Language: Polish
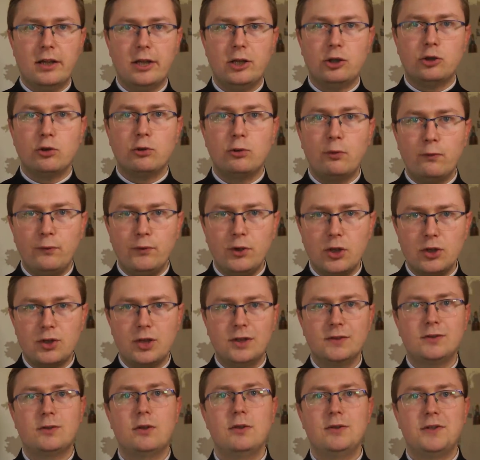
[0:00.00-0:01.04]
Tak to również
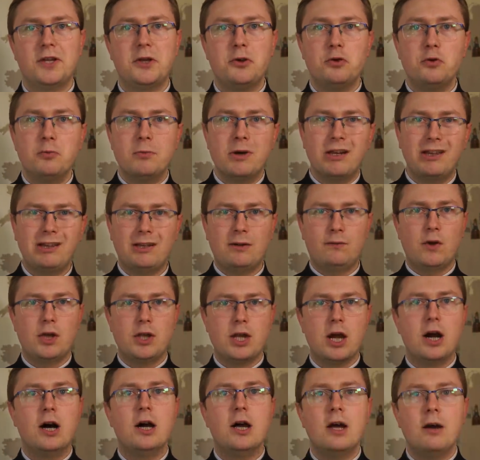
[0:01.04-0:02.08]
jest rodzaj
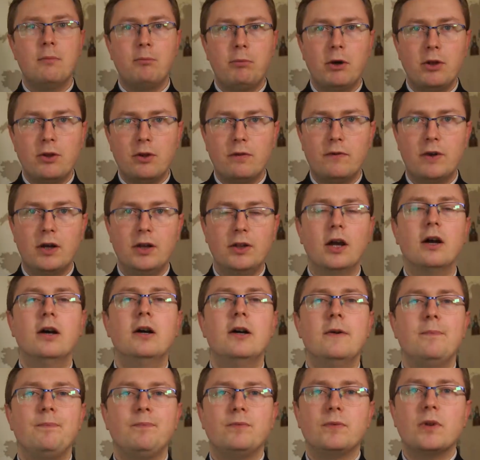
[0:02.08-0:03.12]
umartwienia,
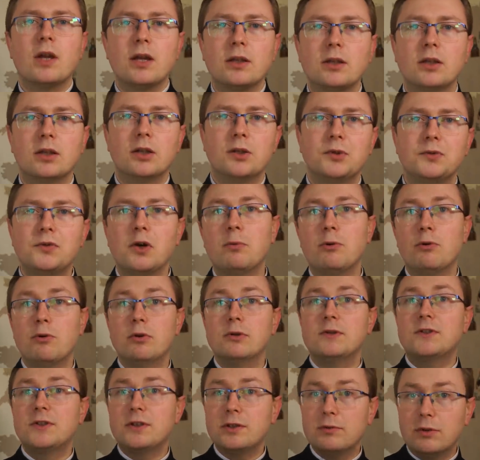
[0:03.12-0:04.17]
panowania nad sobą.
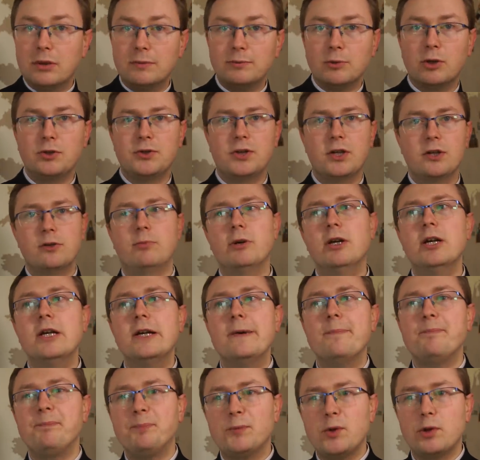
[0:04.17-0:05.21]
Odsyłam chociażby
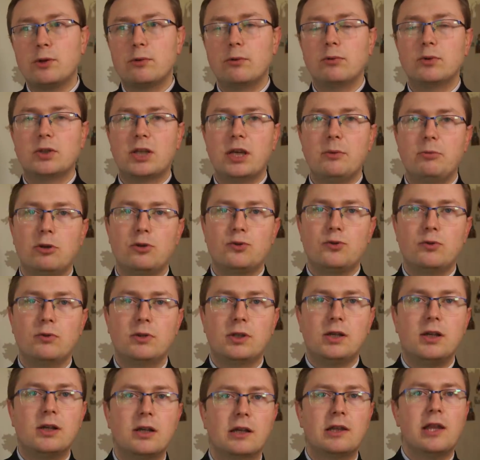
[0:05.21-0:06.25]
do krótkiej
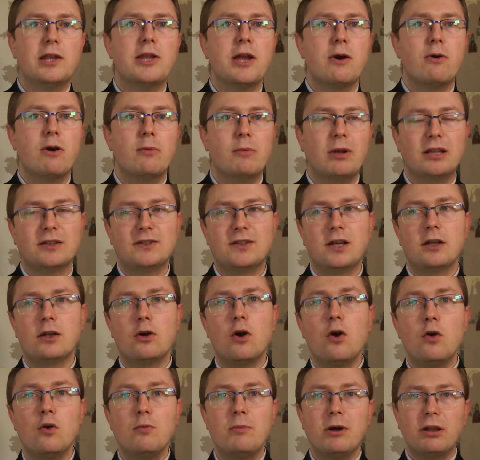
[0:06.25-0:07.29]
broszurki kardynała Mercier
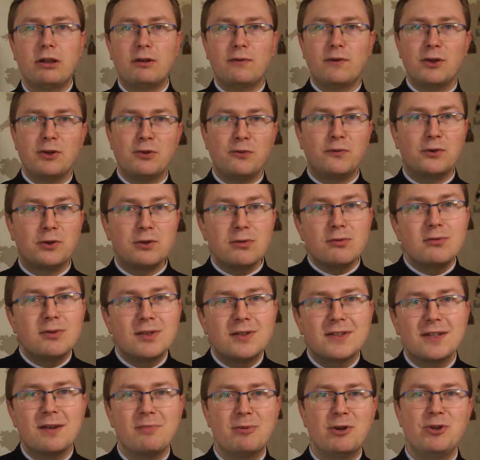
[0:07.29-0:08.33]
o umartwieniu.
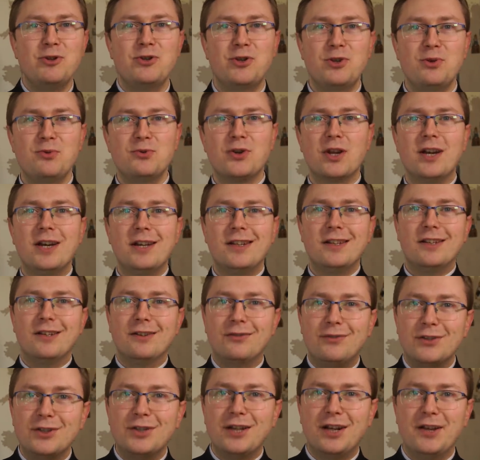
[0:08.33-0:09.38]
Wkrótce będzie już
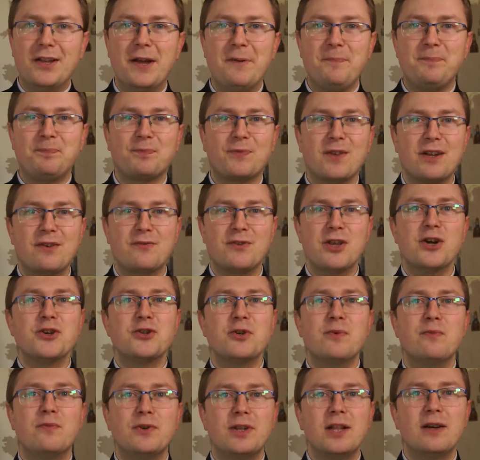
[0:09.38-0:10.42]
wydana w
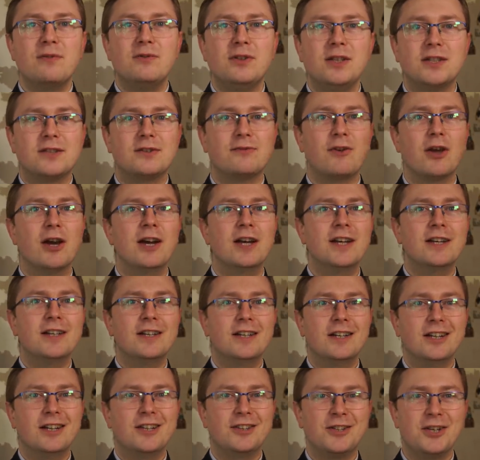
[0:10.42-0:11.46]
naszym wydawnictwie
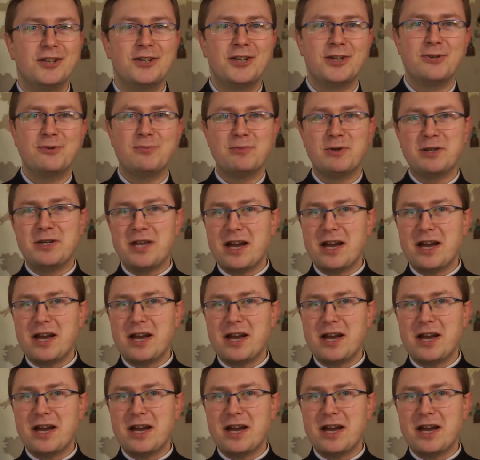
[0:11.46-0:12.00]
e, Tedeum.